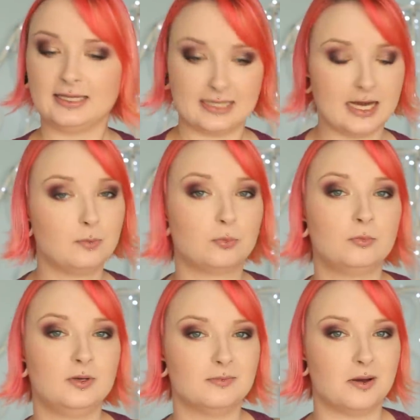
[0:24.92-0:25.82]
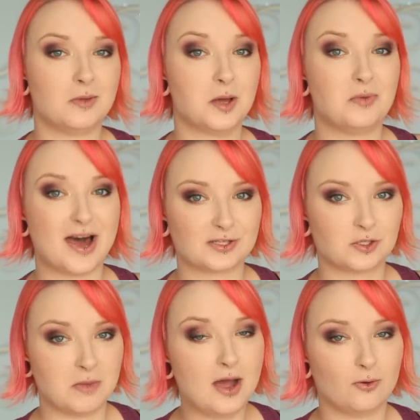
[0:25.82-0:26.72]
Ja bubli mam
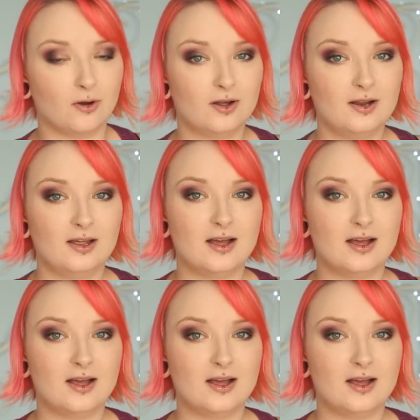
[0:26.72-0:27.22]
bardzo mało.